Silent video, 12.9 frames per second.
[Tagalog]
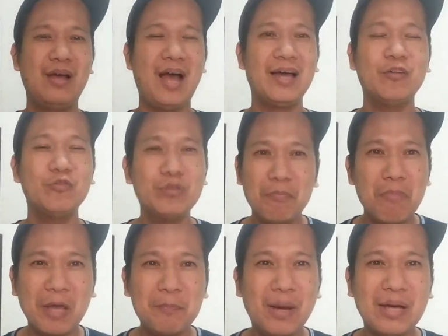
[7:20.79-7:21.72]
Ayaw niyang
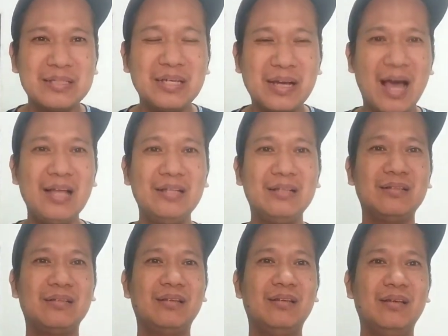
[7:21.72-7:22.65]
makipagsiraan.
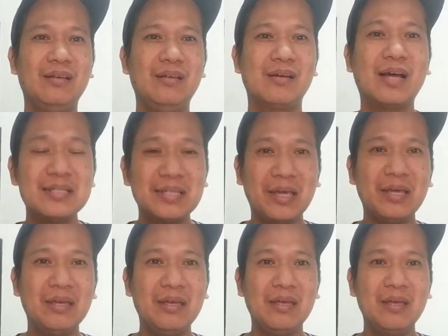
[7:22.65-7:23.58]

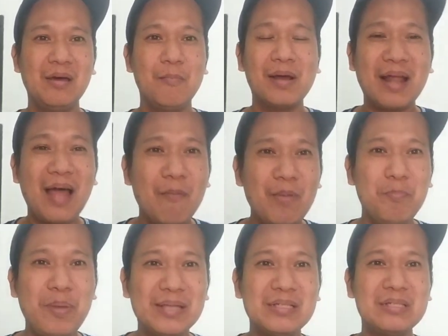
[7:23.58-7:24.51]
Kasi maraming
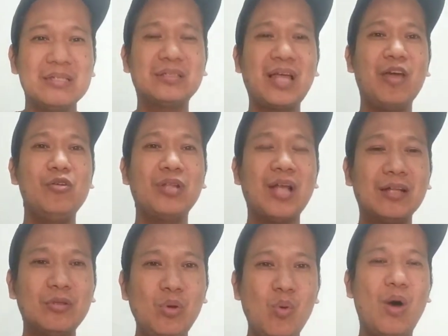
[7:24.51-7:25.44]
beses na tayong
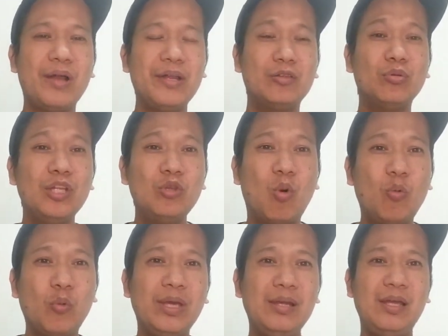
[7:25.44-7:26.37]
natulungan itong ni Doc
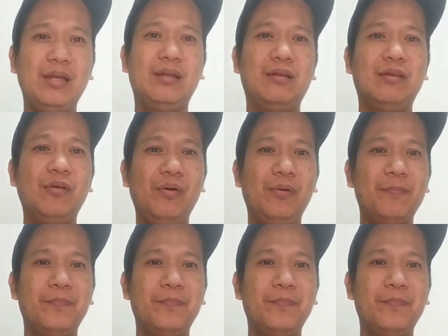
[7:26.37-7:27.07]
Willie. No?